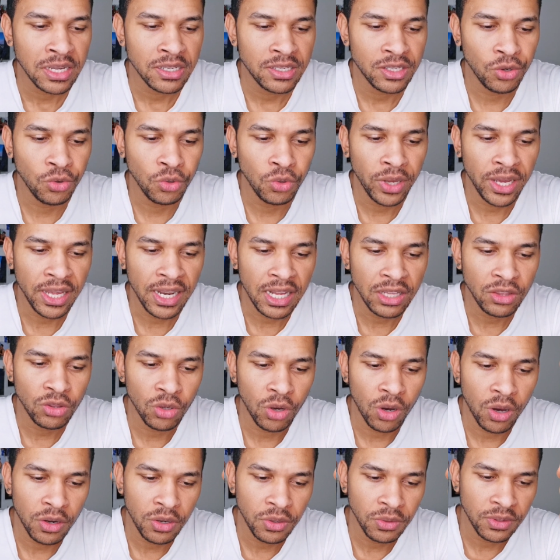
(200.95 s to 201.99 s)
Segundo o
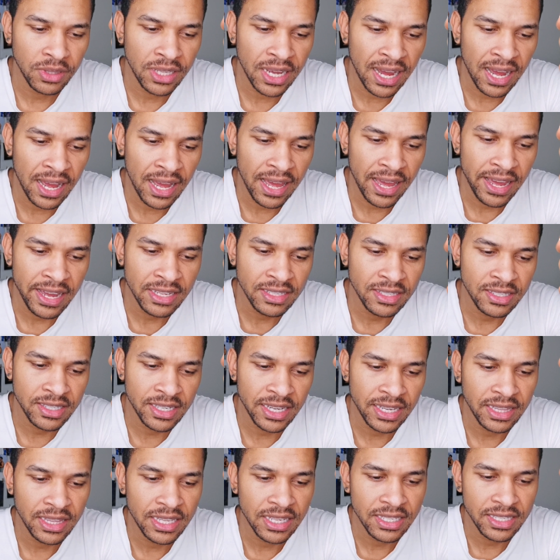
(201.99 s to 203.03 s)
relatório da
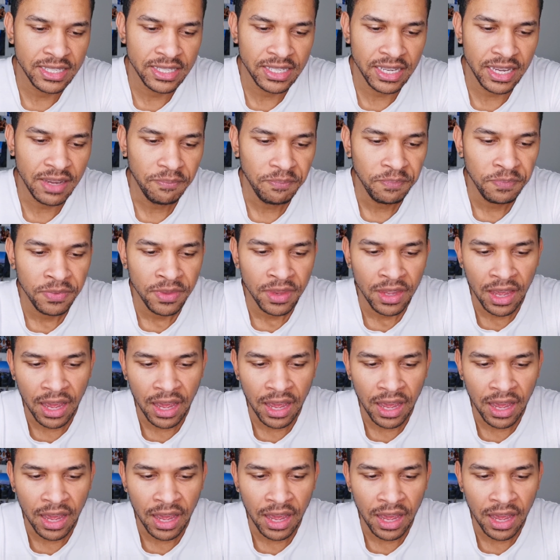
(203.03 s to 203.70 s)
ECDC,